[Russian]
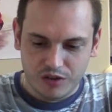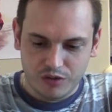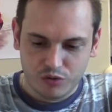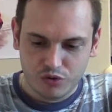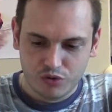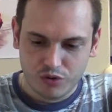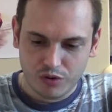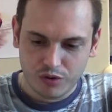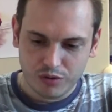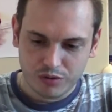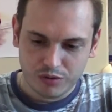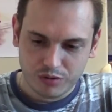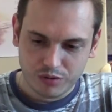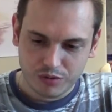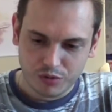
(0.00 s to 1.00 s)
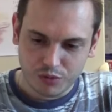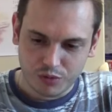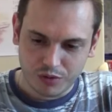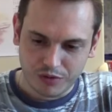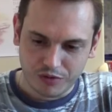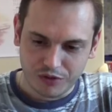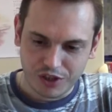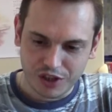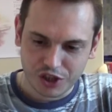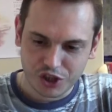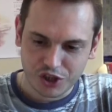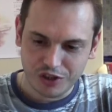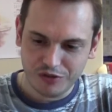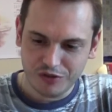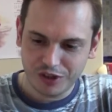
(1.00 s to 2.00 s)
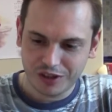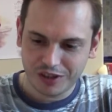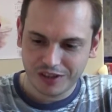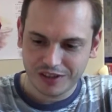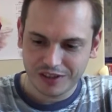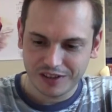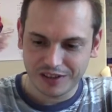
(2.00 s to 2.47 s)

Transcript: Ну что, тут внешний вид.